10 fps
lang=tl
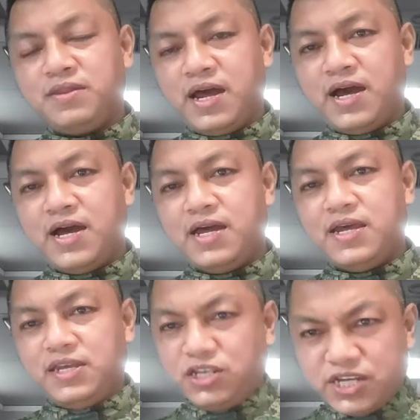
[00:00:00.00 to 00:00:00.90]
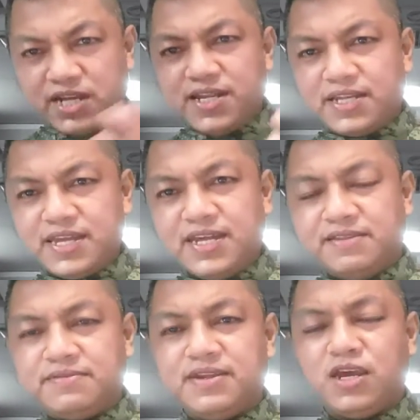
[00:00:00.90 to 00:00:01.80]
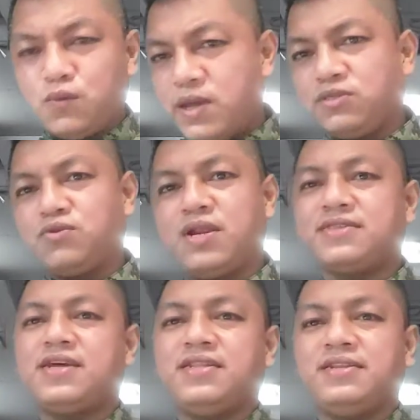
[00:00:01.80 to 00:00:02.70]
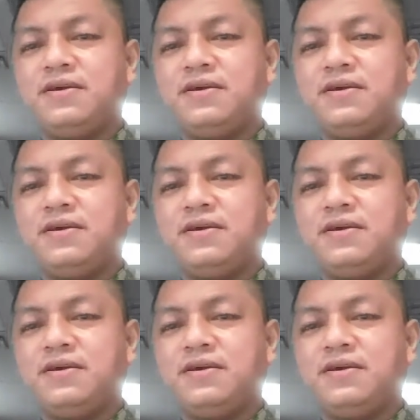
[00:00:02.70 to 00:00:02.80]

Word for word: na i-share natin, ikwento natin,